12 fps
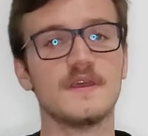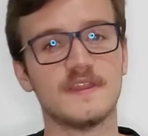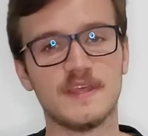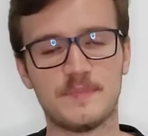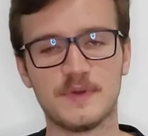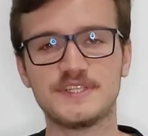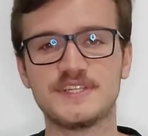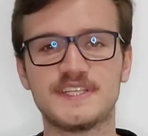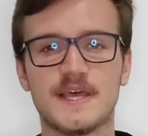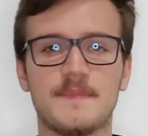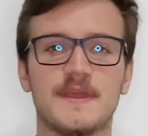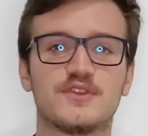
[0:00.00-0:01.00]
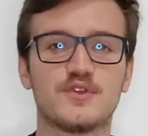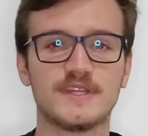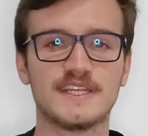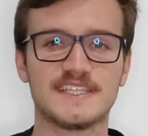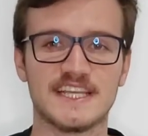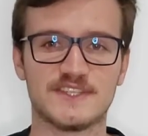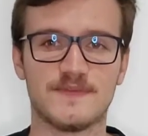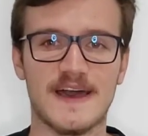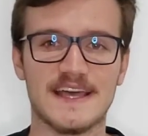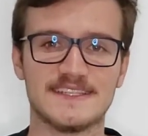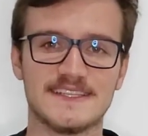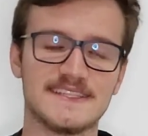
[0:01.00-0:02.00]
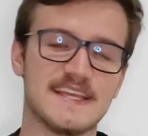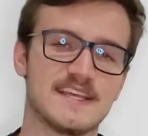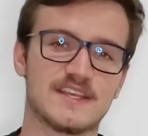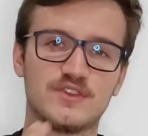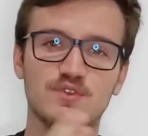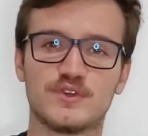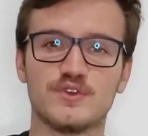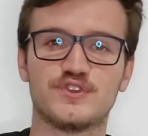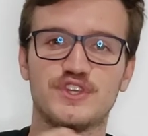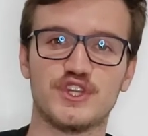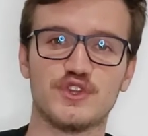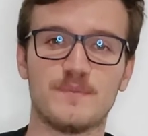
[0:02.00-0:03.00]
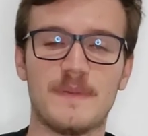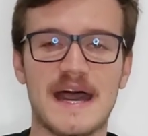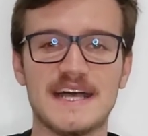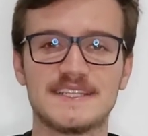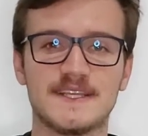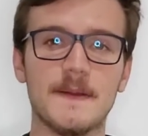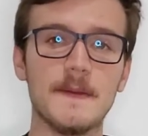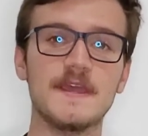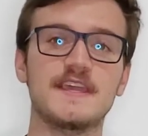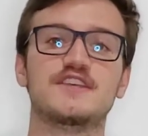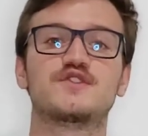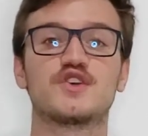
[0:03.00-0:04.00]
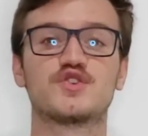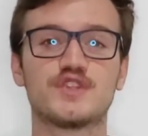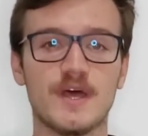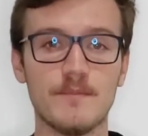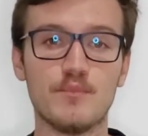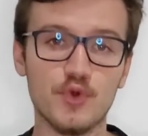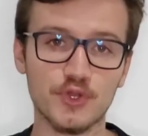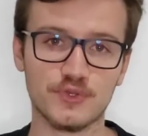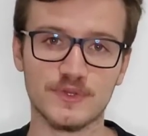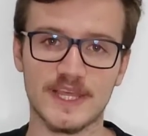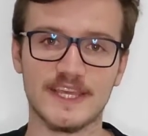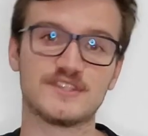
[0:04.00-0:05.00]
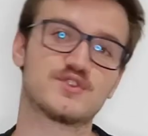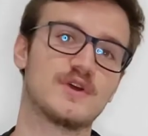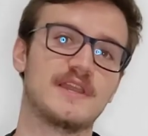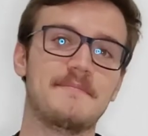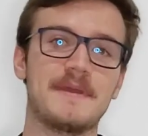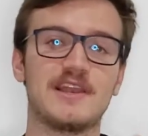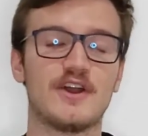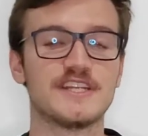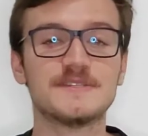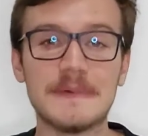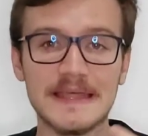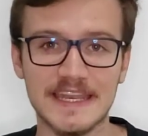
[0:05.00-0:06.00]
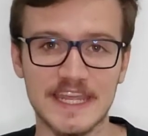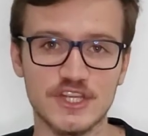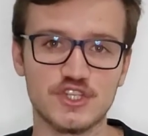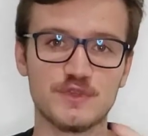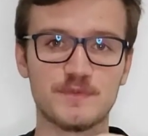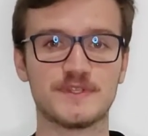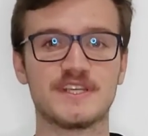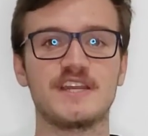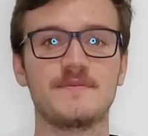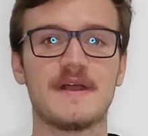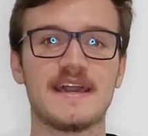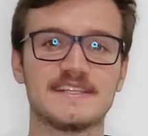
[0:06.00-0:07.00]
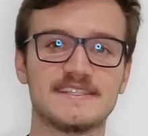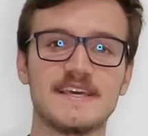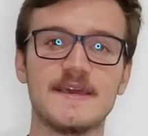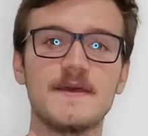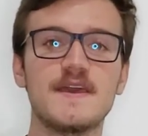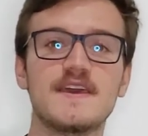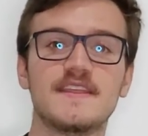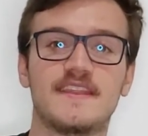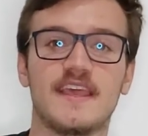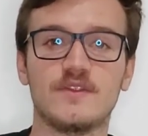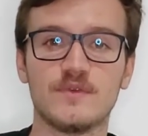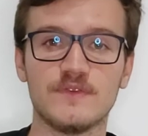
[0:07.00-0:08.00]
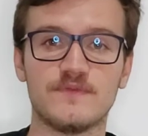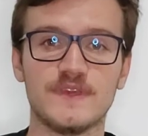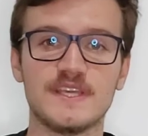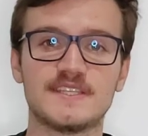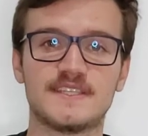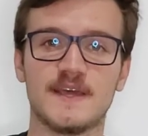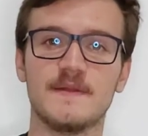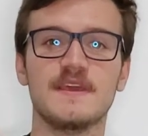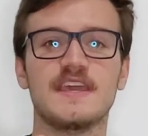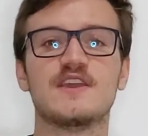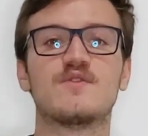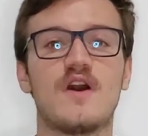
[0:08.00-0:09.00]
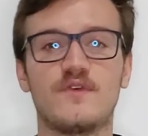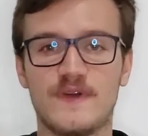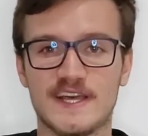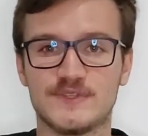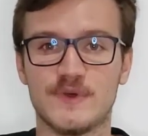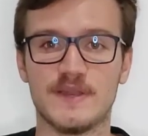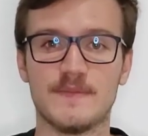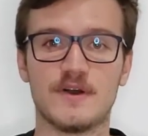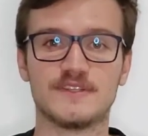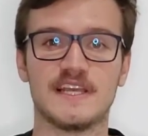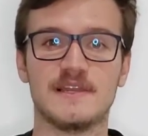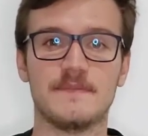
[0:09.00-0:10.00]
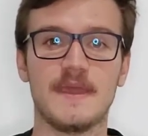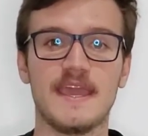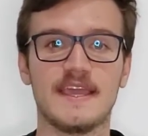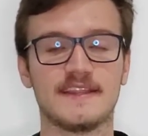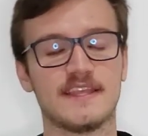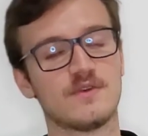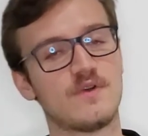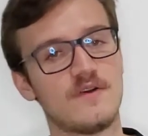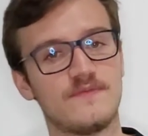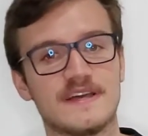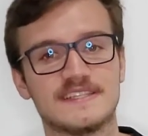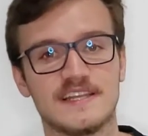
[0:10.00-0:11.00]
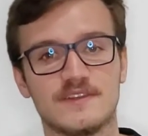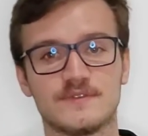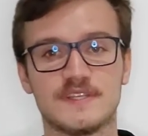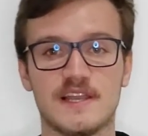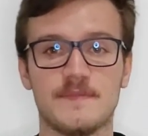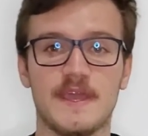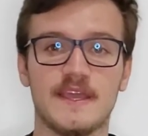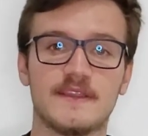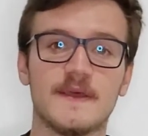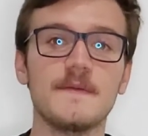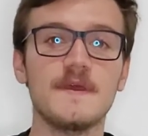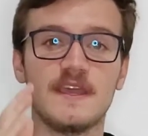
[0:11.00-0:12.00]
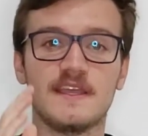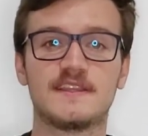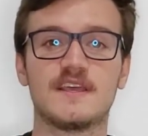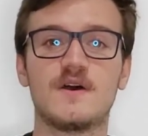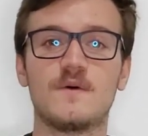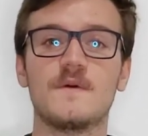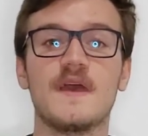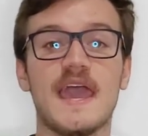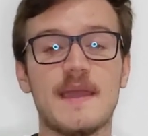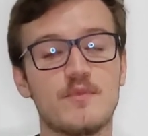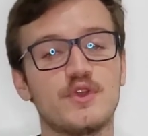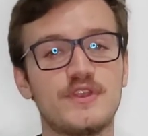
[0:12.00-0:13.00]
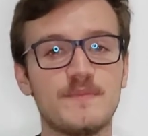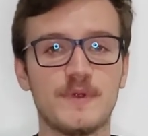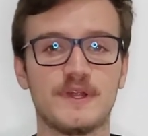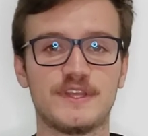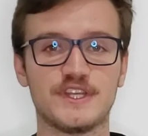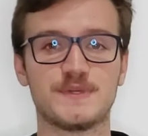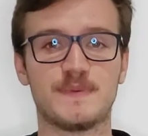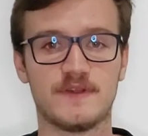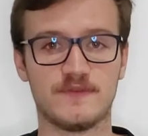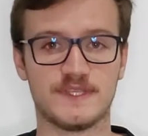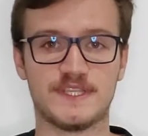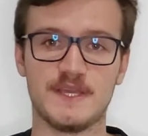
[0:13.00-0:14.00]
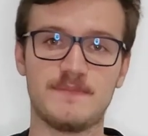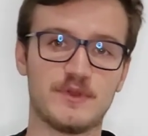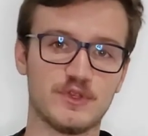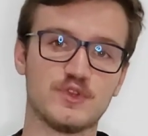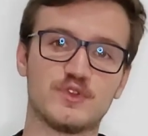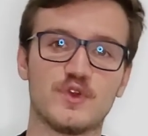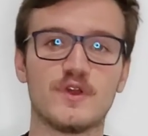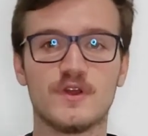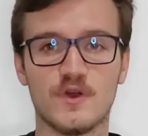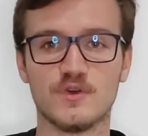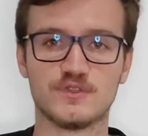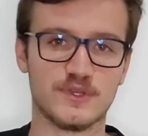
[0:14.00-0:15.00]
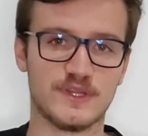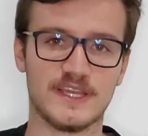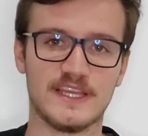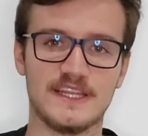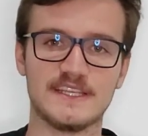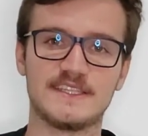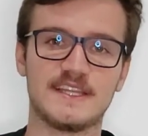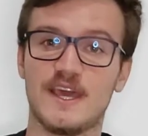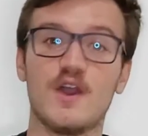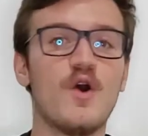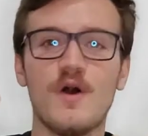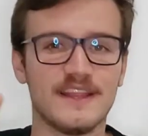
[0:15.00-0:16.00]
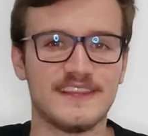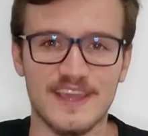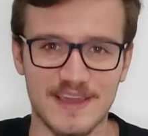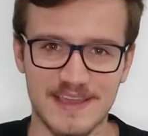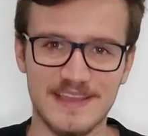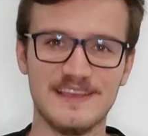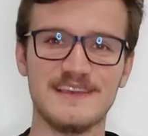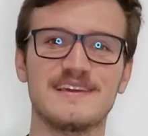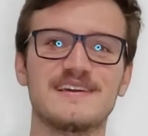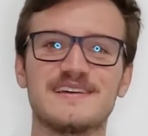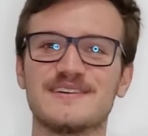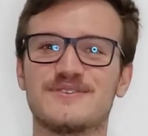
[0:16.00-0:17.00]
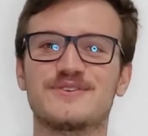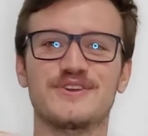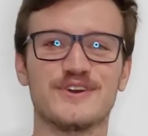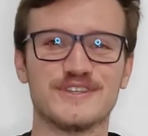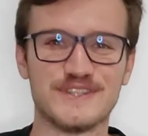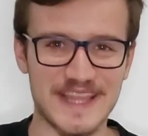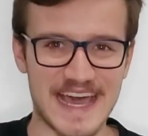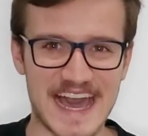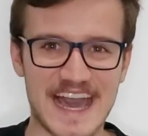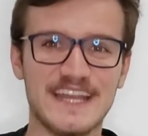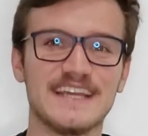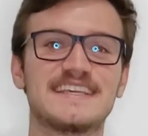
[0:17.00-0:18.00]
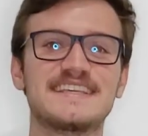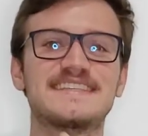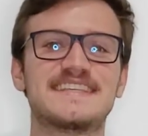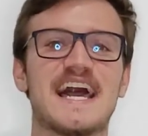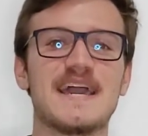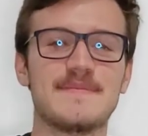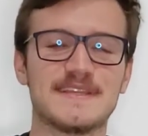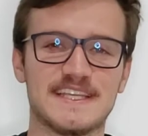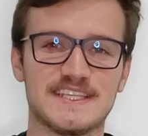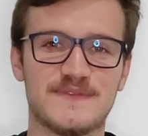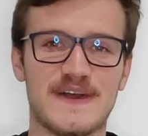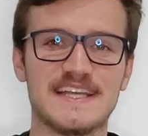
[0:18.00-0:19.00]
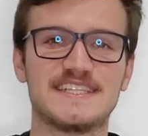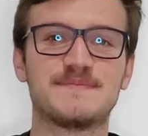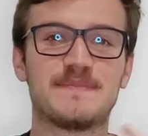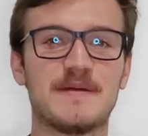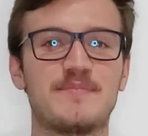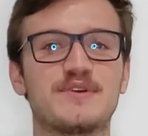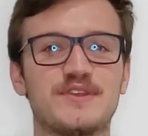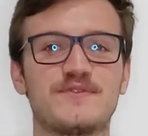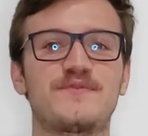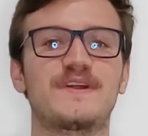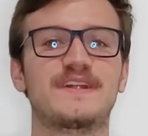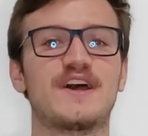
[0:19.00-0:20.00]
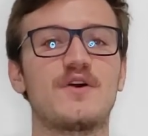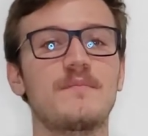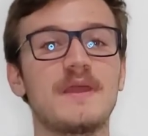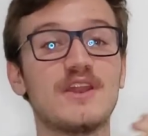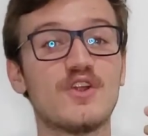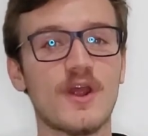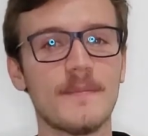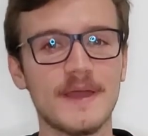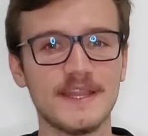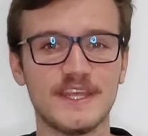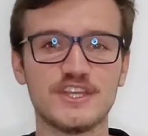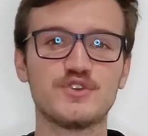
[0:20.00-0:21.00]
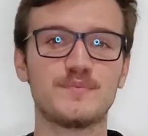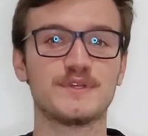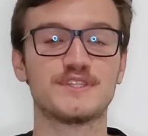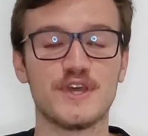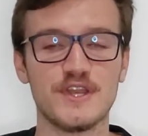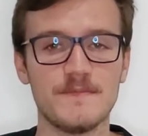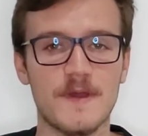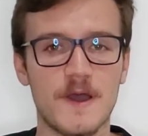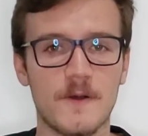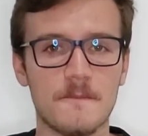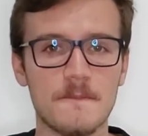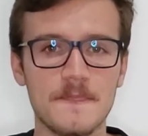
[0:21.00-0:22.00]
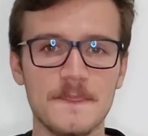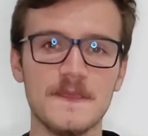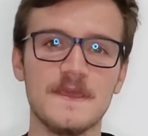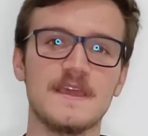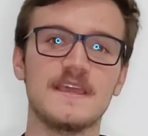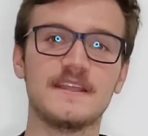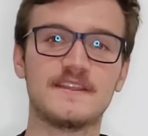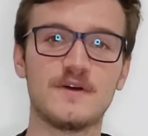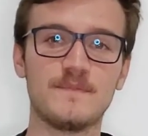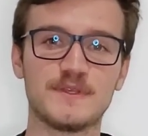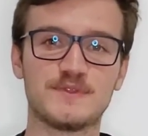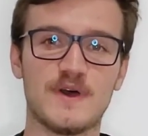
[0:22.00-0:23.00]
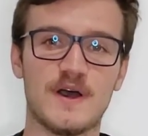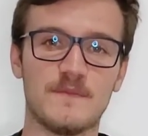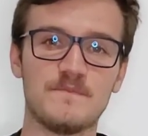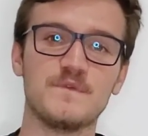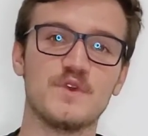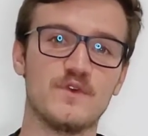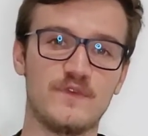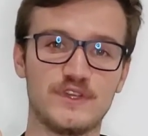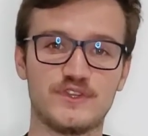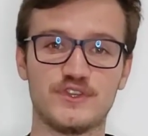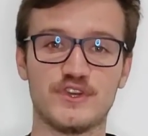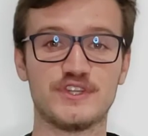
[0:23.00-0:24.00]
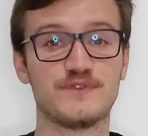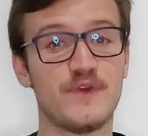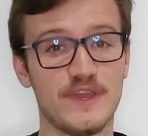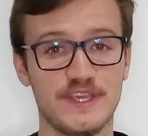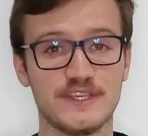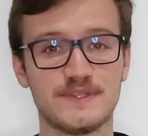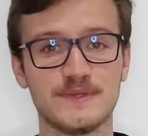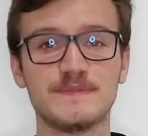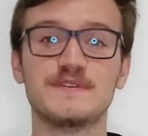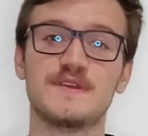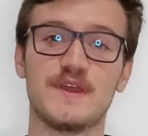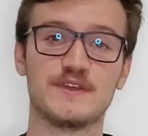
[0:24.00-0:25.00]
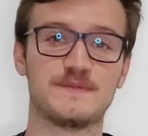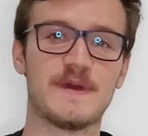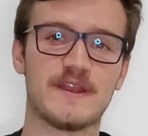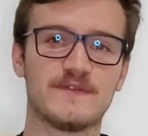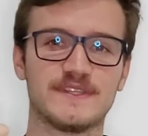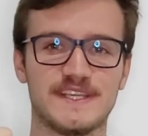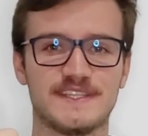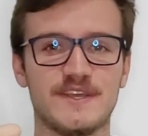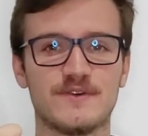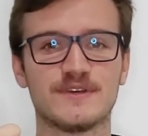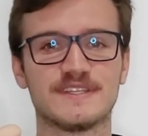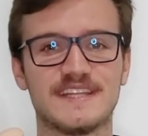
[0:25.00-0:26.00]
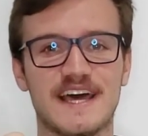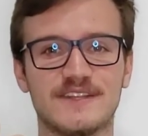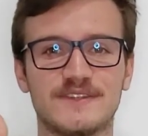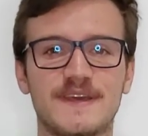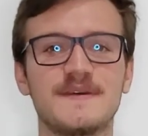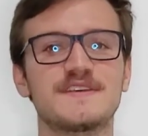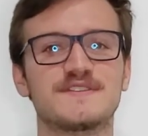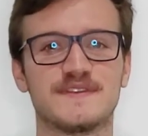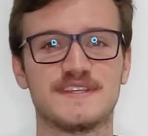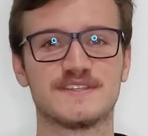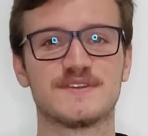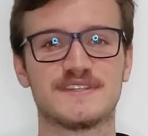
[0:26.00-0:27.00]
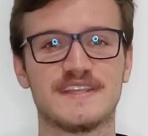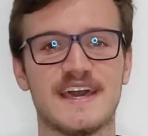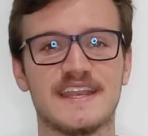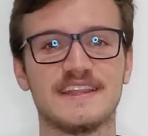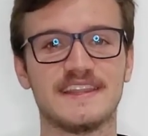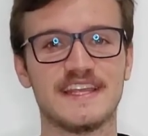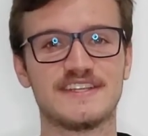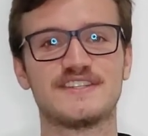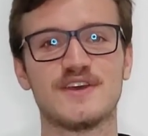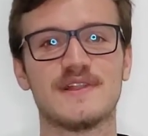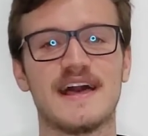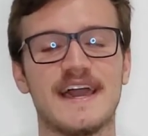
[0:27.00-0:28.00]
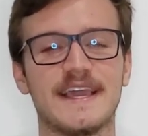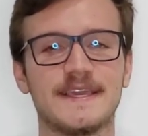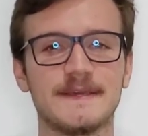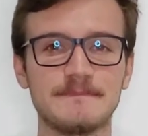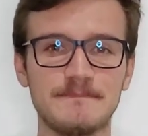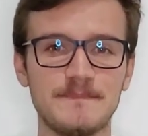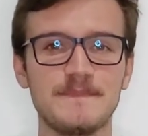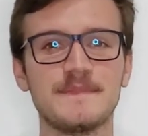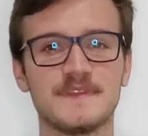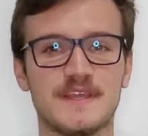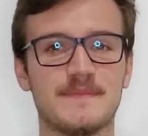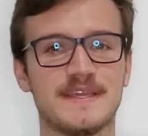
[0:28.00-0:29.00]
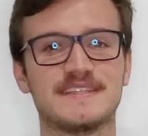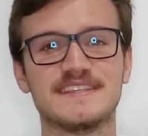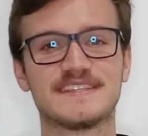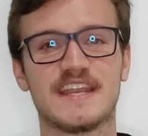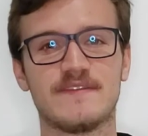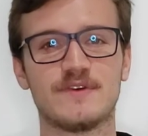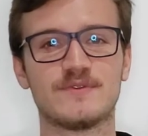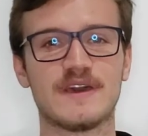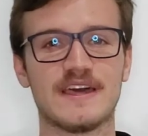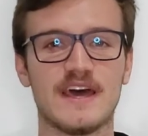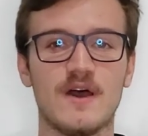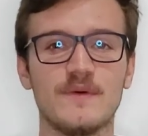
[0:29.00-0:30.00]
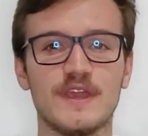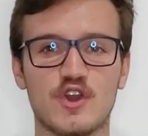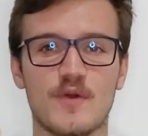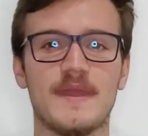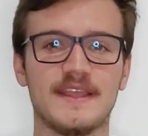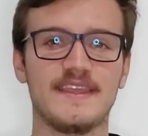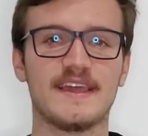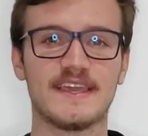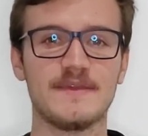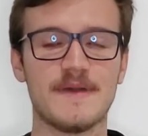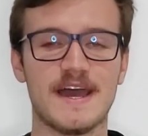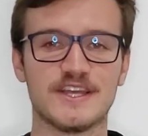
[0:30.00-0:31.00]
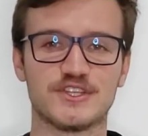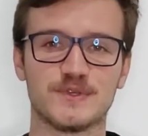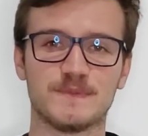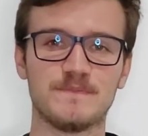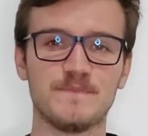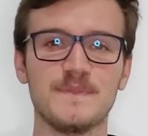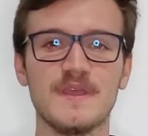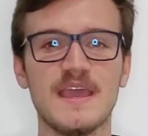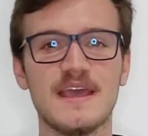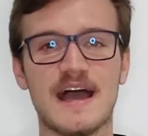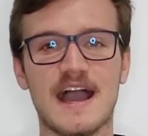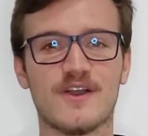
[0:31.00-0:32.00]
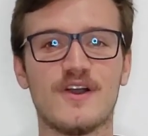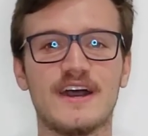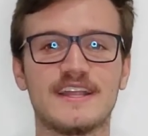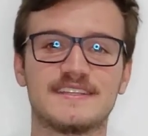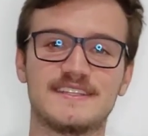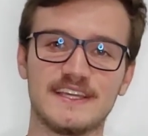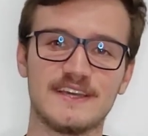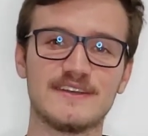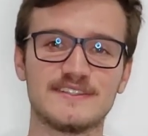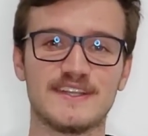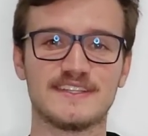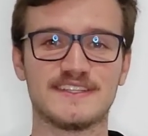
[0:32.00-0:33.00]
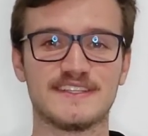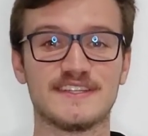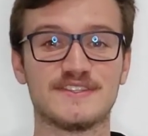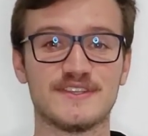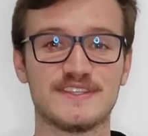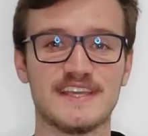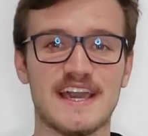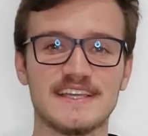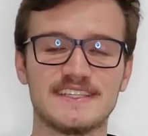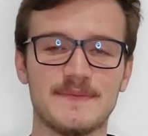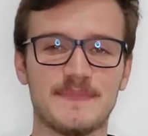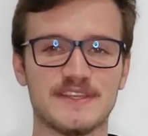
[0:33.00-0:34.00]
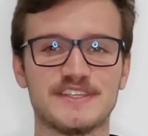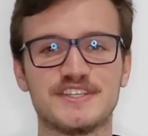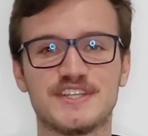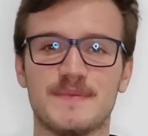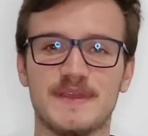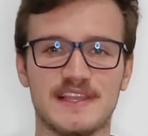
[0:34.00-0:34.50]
Depois de saber todas as fases né, do que o girino passa, isso ajuda muito né, em escolher melhores manejos para os animais, né? tendo em vista em qual fase o animal se alimenta, em qual fase ele não se alimenta. Então, é muito importante para você, produtor ou zootecnista, né, ou até curioso da área, que saiba essas fases para poder ofertar um melhor manejo para o seu animal. Então, pessoal, o vídeo de hoje foi isso. Eu espero que vocês tenham gostado, né? Se vocês gostarem, deixe seu like também se inscrevam no canal e comentem aqui embaixo. Agora sigam as nossas redes sociais, né? Porque a gente também